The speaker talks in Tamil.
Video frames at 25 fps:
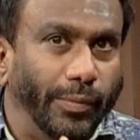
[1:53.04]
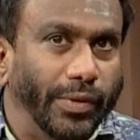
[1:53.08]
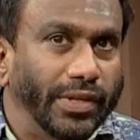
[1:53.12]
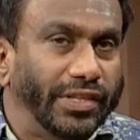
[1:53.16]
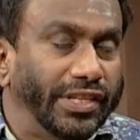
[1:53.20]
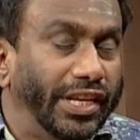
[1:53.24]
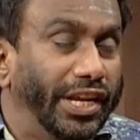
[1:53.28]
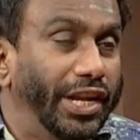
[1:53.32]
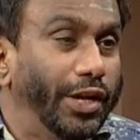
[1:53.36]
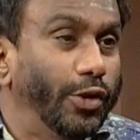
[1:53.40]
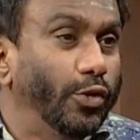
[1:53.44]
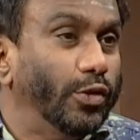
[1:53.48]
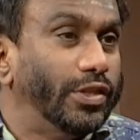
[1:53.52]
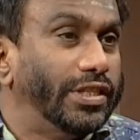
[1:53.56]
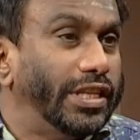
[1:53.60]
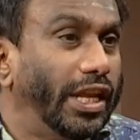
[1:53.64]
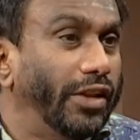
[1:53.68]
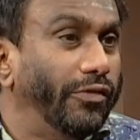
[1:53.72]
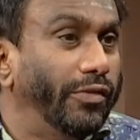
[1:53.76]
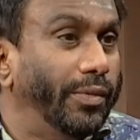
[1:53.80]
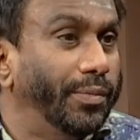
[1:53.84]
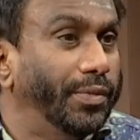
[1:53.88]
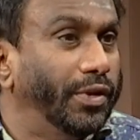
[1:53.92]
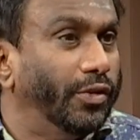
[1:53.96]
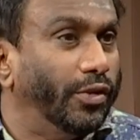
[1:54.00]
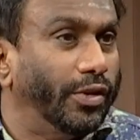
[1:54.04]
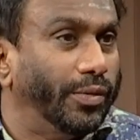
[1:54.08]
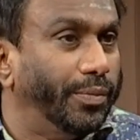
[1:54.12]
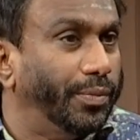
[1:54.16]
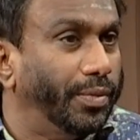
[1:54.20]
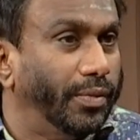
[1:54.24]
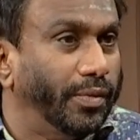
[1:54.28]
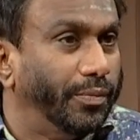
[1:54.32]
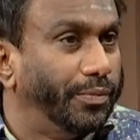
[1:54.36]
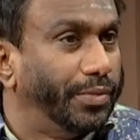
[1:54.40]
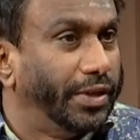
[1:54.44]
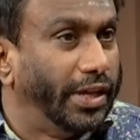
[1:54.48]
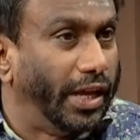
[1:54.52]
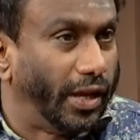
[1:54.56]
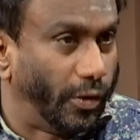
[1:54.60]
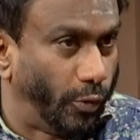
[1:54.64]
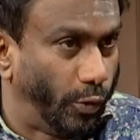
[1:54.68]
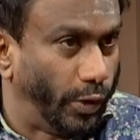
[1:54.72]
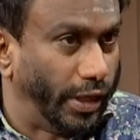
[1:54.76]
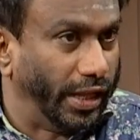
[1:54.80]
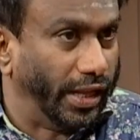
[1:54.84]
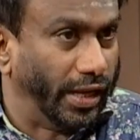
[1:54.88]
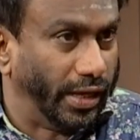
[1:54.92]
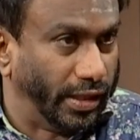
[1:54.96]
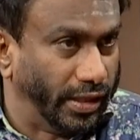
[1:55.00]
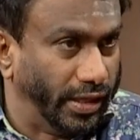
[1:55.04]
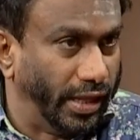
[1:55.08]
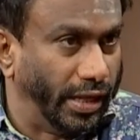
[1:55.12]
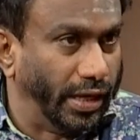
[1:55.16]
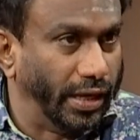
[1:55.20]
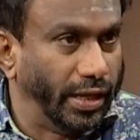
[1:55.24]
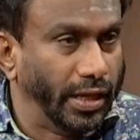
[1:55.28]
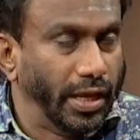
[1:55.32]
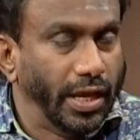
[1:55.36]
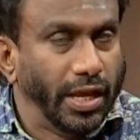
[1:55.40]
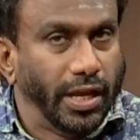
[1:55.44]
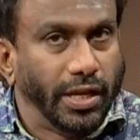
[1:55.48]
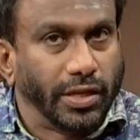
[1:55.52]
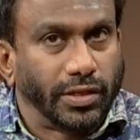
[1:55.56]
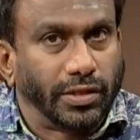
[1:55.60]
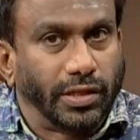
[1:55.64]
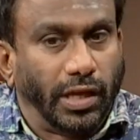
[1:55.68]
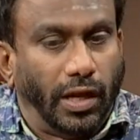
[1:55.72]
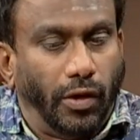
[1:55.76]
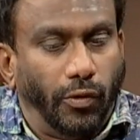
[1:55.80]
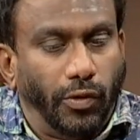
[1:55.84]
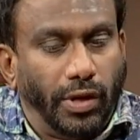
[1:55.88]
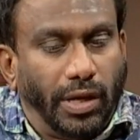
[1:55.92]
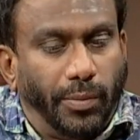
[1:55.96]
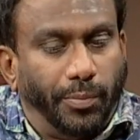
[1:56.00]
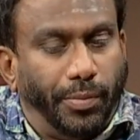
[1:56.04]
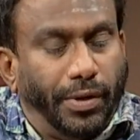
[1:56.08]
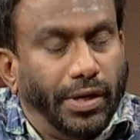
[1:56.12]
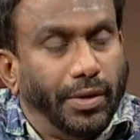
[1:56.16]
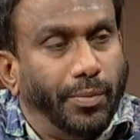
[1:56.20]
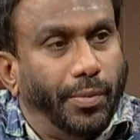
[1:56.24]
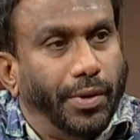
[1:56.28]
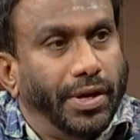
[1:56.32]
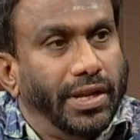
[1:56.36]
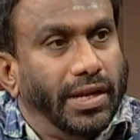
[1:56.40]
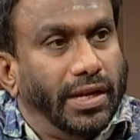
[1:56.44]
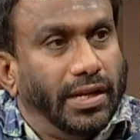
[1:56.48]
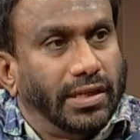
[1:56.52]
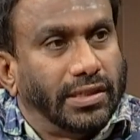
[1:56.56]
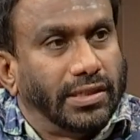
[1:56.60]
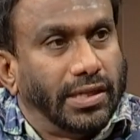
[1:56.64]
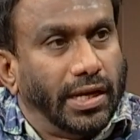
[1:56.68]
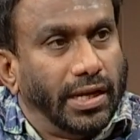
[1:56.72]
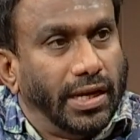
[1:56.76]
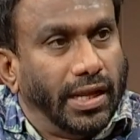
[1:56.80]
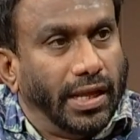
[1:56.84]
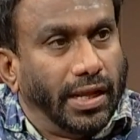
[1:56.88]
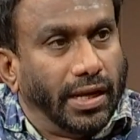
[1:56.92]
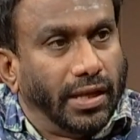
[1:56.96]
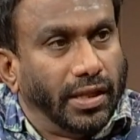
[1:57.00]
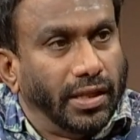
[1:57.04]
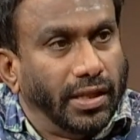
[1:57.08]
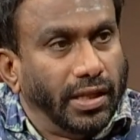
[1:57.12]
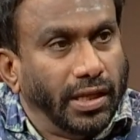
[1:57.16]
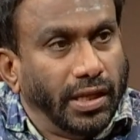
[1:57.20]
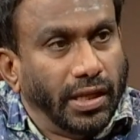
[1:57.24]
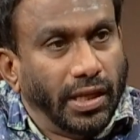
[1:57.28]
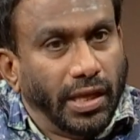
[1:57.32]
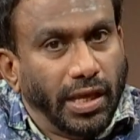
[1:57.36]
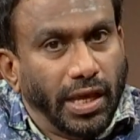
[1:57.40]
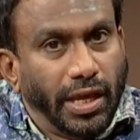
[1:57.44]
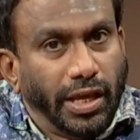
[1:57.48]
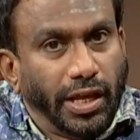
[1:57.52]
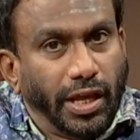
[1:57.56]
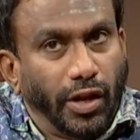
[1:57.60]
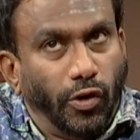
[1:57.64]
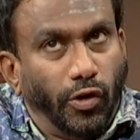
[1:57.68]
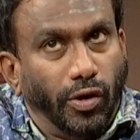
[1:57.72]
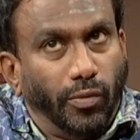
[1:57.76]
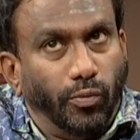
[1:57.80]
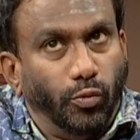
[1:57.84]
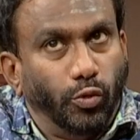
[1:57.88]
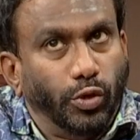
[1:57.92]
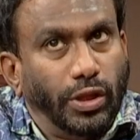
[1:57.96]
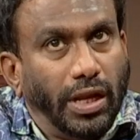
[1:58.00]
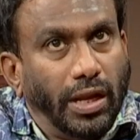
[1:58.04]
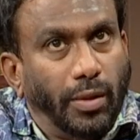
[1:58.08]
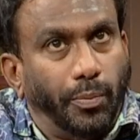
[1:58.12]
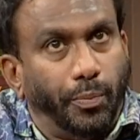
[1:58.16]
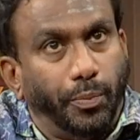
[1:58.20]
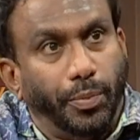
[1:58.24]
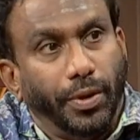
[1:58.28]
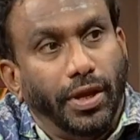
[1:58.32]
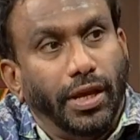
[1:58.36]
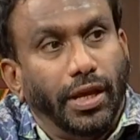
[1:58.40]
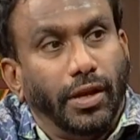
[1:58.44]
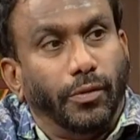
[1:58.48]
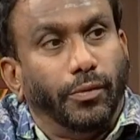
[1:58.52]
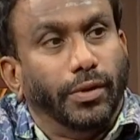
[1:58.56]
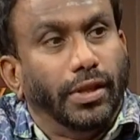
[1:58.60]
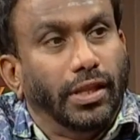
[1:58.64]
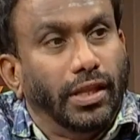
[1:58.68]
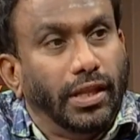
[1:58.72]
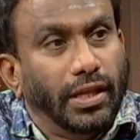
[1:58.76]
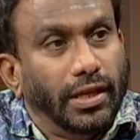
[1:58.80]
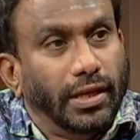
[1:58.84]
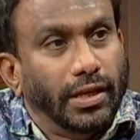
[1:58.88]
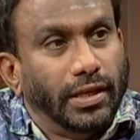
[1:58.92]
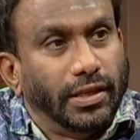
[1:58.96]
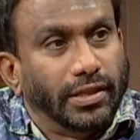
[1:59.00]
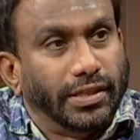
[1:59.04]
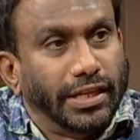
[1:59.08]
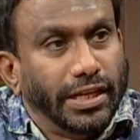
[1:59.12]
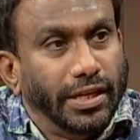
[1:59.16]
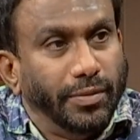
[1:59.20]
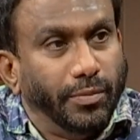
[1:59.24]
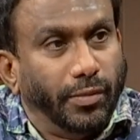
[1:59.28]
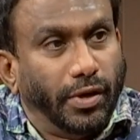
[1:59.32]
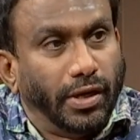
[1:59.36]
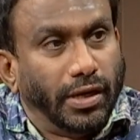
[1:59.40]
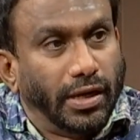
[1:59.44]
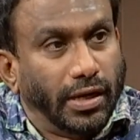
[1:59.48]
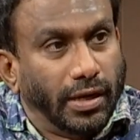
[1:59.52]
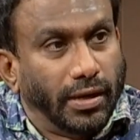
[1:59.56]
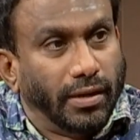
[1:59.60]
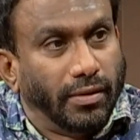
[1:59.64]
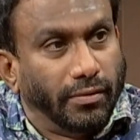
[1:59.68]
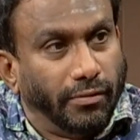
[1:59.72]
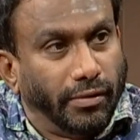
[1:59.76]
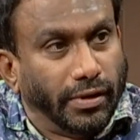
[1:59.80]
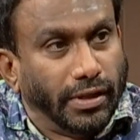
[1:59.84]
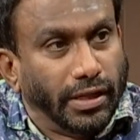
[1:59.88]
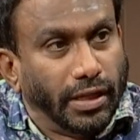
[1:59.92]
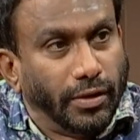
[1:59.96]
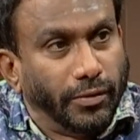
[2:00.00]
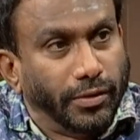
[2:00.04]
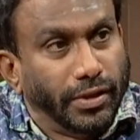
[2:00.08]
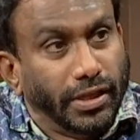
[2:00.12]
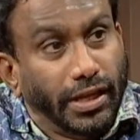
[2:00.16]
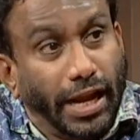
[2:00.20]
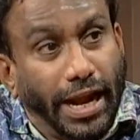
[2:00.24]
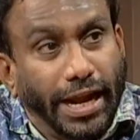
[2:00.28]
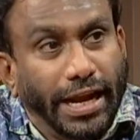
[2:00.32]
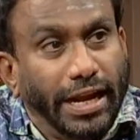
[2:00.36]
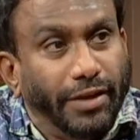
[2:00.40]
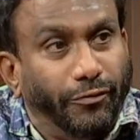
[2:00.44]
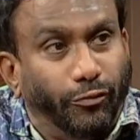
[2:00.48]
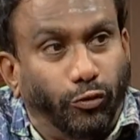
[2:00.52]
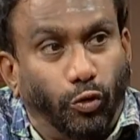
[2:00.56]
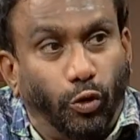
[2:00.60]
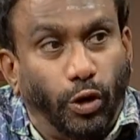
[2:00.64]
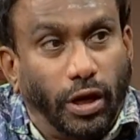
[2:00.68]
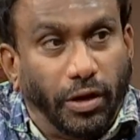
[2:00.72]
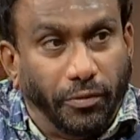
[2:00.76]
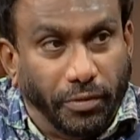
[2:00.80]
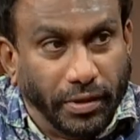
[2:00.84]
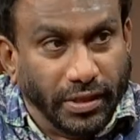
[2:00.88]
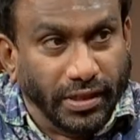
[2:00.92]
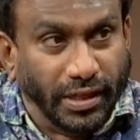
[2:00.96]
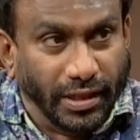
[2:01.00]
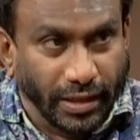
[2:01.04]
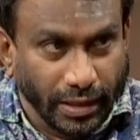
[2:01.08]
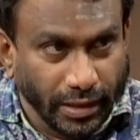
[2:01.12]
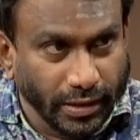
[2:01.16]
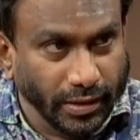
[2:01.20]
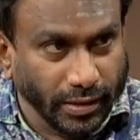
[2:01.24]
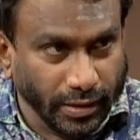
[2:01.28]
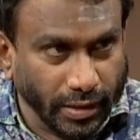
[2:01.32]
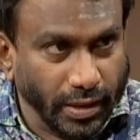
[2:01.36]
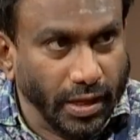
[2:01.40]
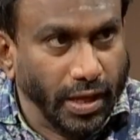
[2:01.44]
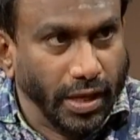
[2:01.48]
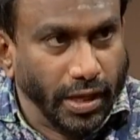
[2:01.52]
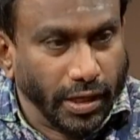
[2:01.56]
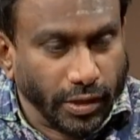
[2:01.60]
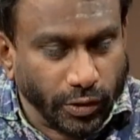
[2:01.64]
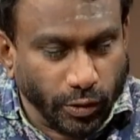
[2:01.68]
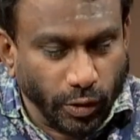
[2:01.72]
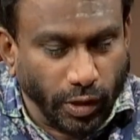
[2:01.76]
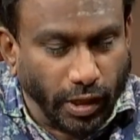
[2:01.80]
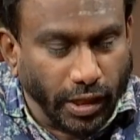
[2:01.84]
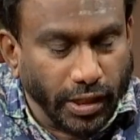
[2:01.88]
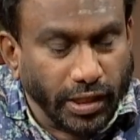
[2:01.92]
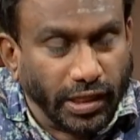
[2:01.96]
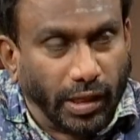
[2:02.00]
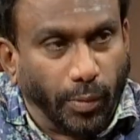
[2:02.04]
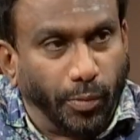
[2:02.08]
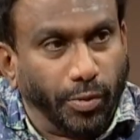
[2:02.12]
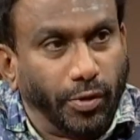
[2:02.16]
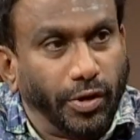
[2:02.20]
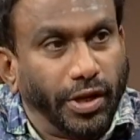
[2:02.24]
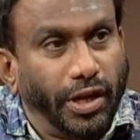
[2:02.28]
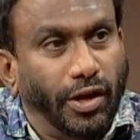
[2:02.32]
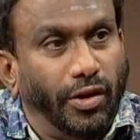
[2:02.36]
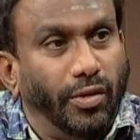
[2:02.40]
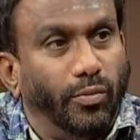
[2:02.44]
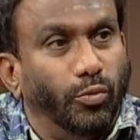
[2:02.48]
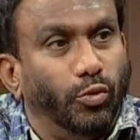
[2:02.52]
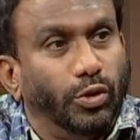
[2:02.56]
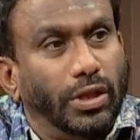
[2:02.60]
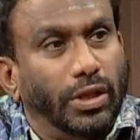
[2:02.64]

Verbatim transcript: நம்ம சினி நியூஸ் செல்வம்னு ஒரு பிஆர் ஓட்ட இருந்தார் ஸோ அவர்கிட்ட படிப்படியாக அஸ்டண்டாக இருந்து என்னோட முதல் பேர் வந்து சினிமான் வந்தது வந்து நைன்டி ஃபோரில் வந்தது ஸோ அதுக்கப்புறம் என்னோட